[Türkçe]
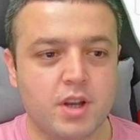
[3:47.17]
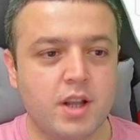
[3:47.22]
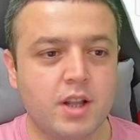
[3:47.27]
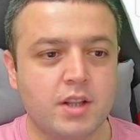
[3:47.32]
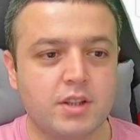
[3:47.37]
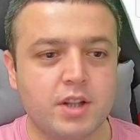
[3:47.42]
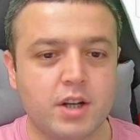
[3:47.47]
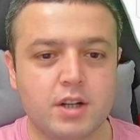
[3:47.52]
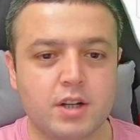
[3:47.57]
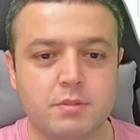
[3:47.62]

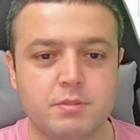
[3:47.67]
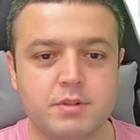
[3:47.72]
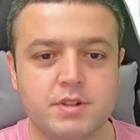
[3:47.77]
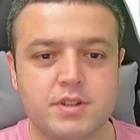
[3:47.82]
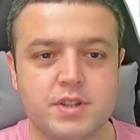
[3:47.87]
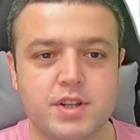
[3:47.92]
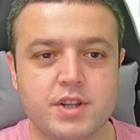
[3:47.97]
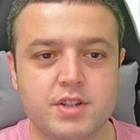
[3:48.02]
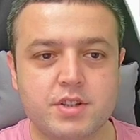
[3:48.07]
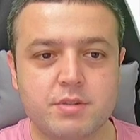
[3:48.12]
Takımını
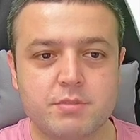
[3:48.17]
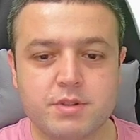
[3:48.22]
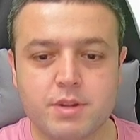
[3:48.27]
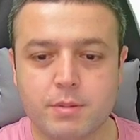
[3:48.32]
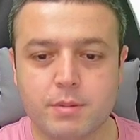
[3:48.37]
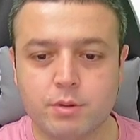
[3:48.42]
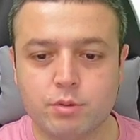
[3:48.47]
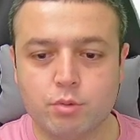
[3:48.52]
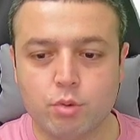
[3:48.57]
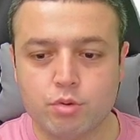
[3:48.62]
seçtiğimiz
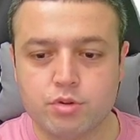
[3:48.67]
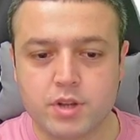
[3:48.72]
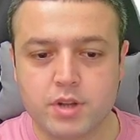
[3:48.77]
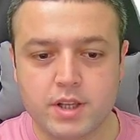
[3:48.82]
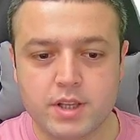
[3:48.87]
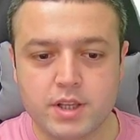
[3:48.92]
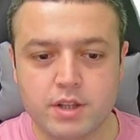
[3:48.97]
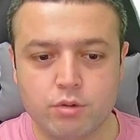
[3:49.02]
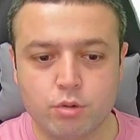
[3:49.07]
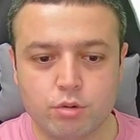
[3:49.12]
zaman
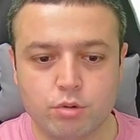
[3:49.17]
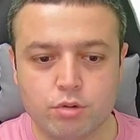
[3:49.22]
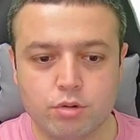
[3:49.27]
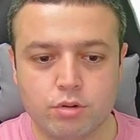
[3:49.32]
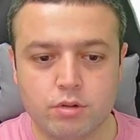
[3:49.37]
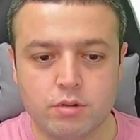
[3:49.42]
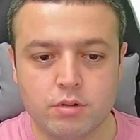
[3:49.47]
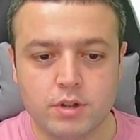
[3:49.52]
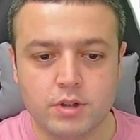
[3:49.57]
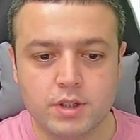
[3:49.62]
97 oluyor.
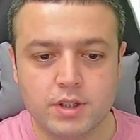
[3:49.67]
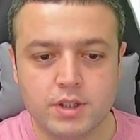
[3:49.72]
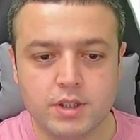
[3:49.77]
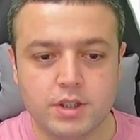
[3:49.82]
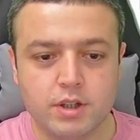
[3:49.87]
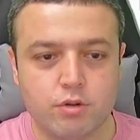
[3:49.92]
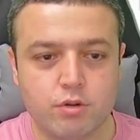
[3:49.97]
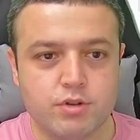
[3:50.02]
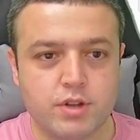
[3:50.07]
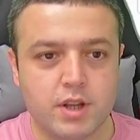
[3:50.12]
Yine
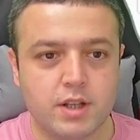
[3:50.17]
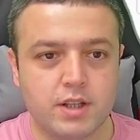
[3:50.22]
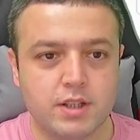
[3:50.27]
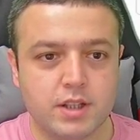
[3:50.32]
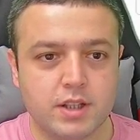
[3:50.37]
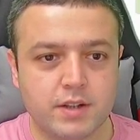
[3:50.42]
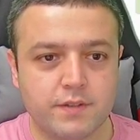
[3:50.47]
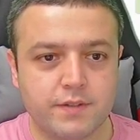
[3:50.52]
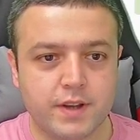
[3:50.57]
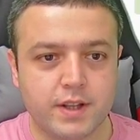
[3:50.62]
özellikleri
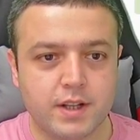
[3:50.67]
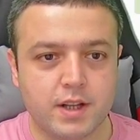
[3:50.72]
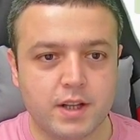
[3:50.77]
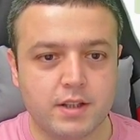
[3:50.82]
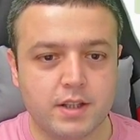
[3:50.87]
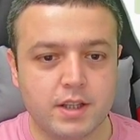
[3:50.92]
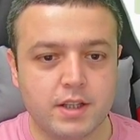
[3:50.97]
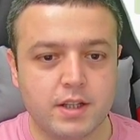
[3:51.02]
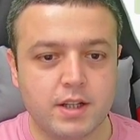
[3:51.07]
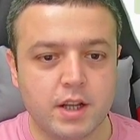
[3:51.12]
fena
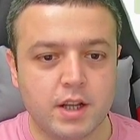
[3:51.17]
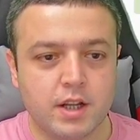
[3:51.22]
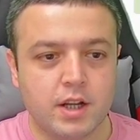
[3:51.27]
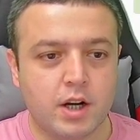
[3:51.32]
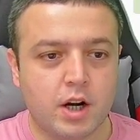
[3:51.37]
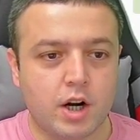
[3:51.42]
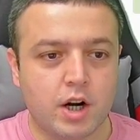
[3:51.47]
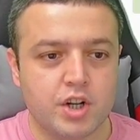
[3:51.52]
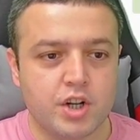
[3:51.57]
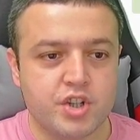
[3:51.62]
değil.
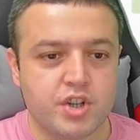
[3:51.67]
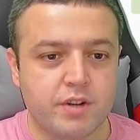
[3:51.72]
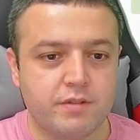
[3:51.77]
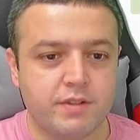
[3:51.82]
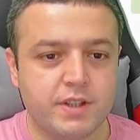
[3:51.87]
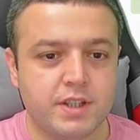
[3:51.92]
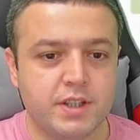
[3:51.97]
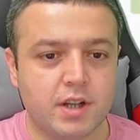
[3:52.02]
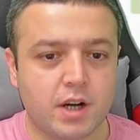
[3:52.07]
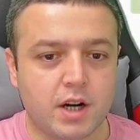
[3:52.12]

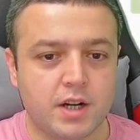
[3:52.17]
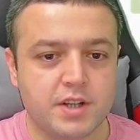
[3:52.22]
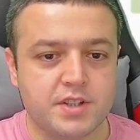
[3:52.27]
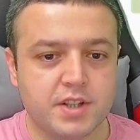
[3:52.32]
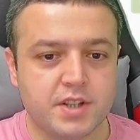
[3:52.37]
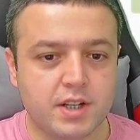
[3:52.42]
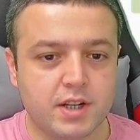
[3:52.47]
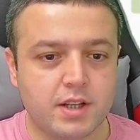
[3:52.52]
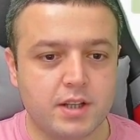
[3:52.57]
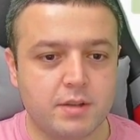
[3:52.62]
Arşavin
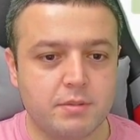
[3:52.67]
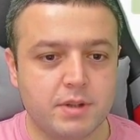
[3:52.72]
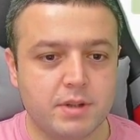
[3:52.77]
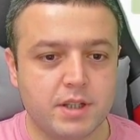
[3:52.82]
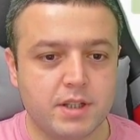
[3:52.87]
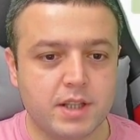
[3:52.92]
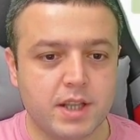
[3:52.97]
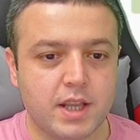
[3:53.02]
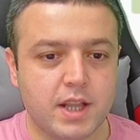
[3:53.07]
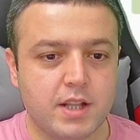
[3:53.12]
Arsenal'le birlikte
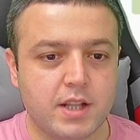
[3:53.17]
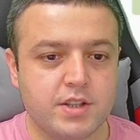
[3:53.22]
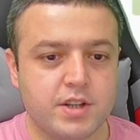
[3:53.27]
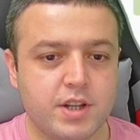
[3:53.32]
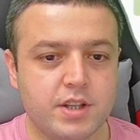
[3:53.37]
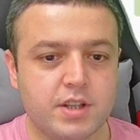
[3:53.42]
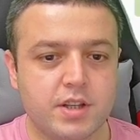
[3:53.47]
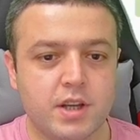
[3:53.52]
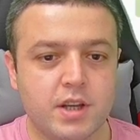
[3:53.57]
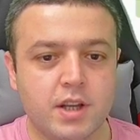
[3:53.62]

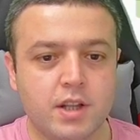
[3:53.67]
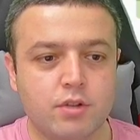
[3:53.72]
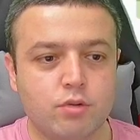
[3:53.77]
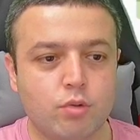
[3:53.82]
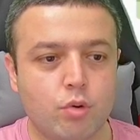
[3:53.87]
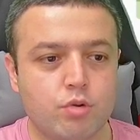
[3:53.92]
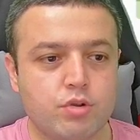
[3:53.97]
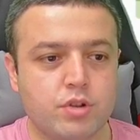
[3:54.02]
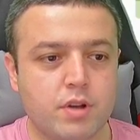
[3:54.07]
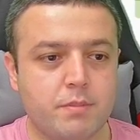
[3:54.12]
gelecek.
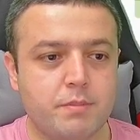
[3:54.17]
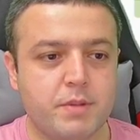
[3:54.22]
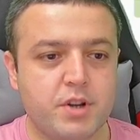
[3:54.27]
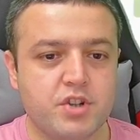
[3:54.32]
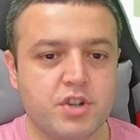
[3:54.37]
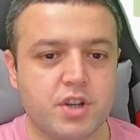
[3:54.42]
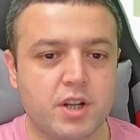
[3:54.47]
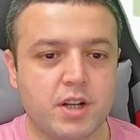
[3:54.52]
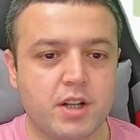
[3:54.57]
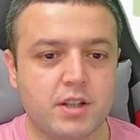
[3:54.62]
95
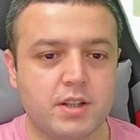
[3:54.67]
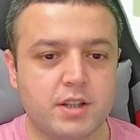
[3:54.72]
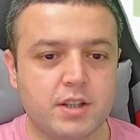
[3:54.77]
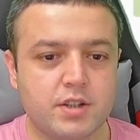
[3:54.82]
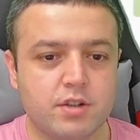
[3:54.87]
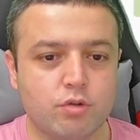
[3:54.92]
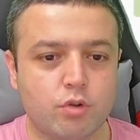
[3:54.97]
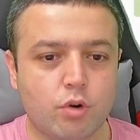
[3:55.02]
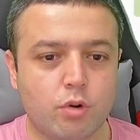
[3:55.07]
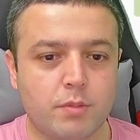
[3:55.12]
genel derece
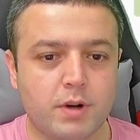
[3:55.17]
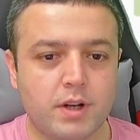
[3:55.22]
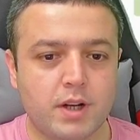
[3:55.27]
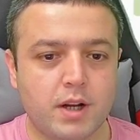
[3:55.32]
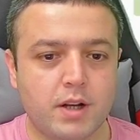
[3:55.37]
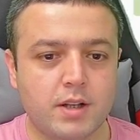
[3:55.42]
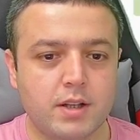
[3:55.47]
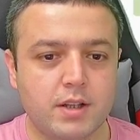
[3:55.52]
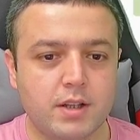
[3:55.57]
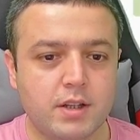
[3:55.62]
normal
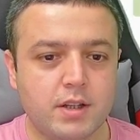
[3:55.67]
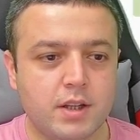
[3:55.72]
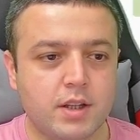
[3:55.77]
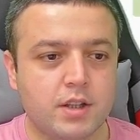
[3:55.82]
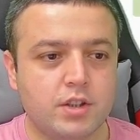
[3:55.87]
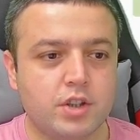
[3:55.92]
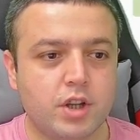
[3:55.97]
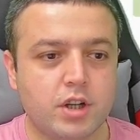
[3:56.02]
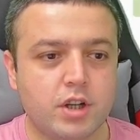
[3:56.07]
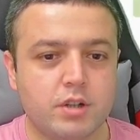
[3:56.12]
hali
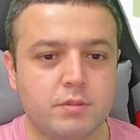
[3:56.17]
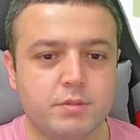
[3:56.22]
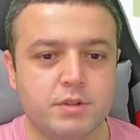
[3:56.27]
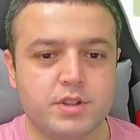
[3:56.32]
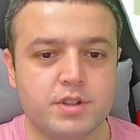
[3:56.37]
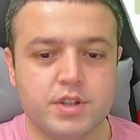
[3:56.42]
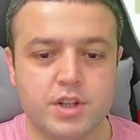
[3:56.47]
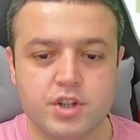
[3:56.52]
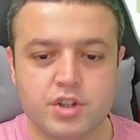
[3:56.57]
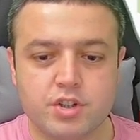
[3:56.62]
Takımını
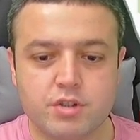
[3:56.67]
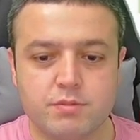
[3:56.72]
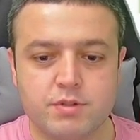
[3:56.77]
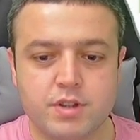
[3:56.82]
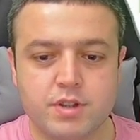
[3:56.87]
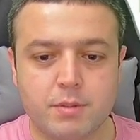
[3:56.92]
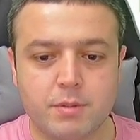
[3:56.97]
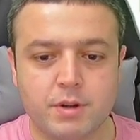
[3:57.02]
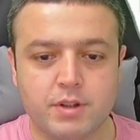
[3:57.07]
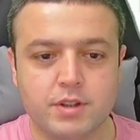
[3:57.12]
seçtiğimiz
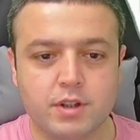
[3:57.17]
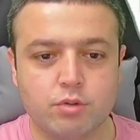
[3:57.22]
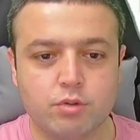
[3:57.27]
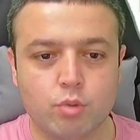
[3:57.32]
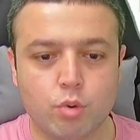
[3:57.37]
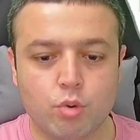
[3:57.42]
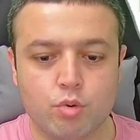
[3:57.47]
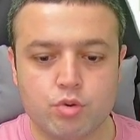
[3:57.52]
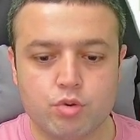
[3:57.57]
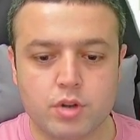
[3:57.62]
zaman da
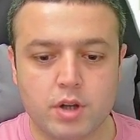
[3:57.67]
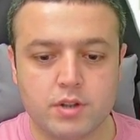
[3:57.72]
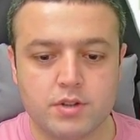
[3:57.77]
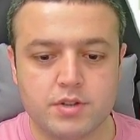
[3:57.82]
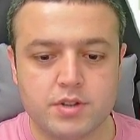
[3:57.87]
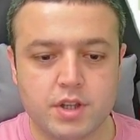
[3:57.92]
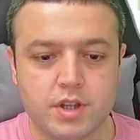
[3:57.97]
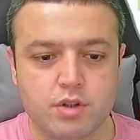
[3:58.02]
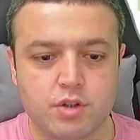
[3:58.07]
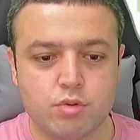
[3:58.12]

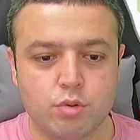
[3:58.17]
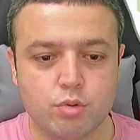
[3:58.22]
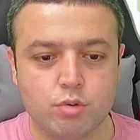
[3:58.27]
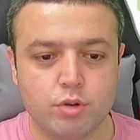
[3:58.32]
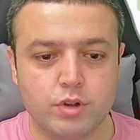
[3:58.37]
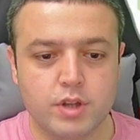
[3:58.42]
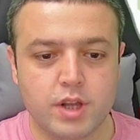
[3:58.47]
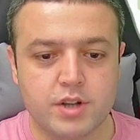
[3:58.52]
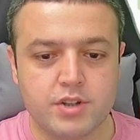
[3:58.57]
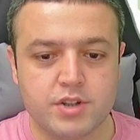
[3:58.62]
98 oluyor.
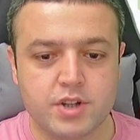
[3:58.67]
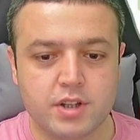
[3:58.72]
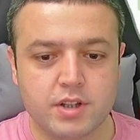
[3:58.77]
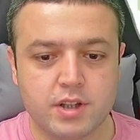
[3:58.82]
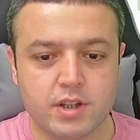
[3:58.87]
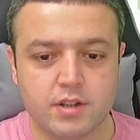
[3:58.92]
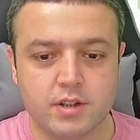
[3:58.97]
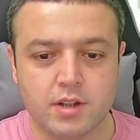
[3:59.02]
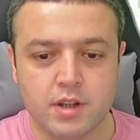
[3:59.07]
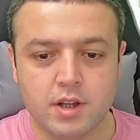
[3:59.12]

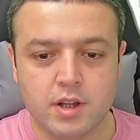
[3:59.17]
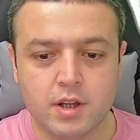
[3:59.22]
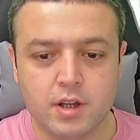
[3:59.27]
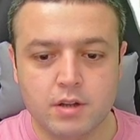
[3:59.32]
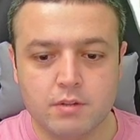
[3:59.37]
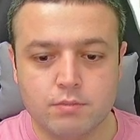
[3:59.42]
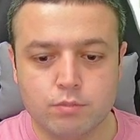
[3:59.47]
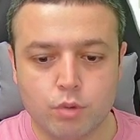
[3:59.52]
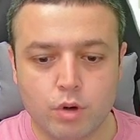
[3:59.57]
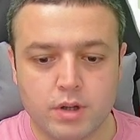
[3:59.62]
Gerçekten
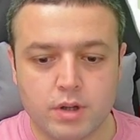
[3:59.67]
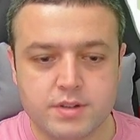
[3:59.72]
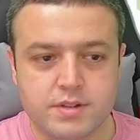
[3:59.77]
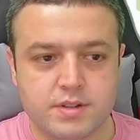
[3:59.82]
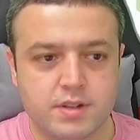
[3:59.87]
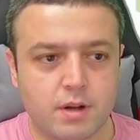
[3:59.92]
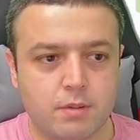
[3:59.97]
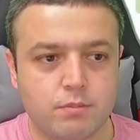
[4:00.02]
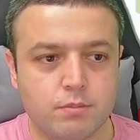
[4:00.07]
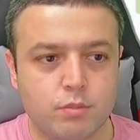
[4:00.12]

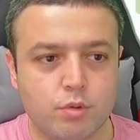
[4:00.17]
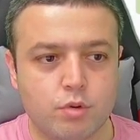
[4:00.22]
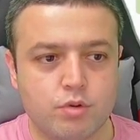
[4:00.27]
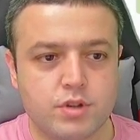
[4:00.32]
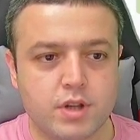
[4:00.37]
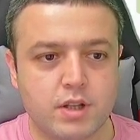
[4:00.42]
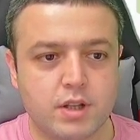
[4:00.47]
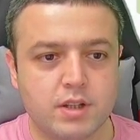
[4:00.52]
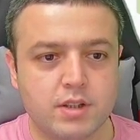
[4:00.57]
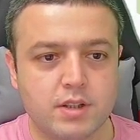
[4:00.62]
muazzam
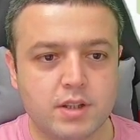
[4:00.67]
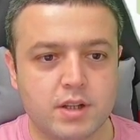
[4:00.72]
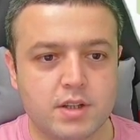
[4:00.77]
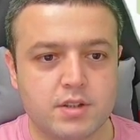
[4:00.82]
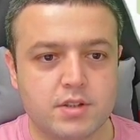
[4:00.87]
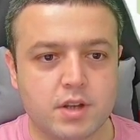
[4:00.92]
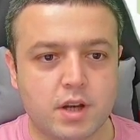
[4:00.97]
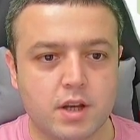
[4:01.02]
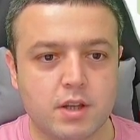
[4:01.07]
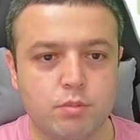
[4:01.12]
özelliklere
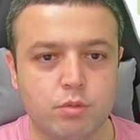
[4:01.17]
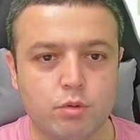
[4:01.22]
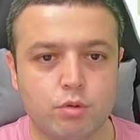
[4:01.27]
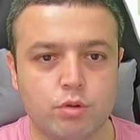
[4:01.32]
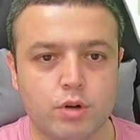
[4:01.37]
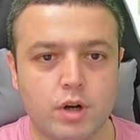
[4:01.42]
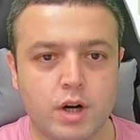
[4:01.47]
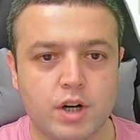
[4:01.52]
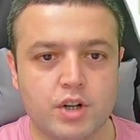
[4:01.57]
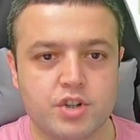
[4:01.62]
sahip oluyor
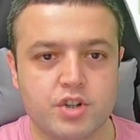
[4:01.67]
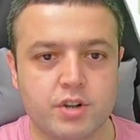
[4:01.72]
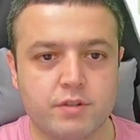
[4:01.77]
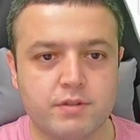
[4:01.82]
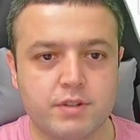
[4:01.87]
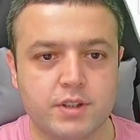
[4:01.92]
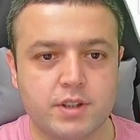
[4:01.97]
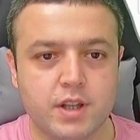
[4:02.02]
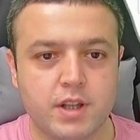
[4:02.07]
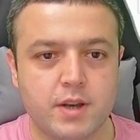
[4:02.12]

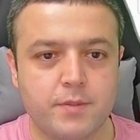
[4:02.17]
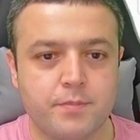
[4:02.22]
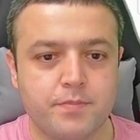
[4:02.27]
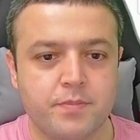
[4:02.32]
Arşavin'de.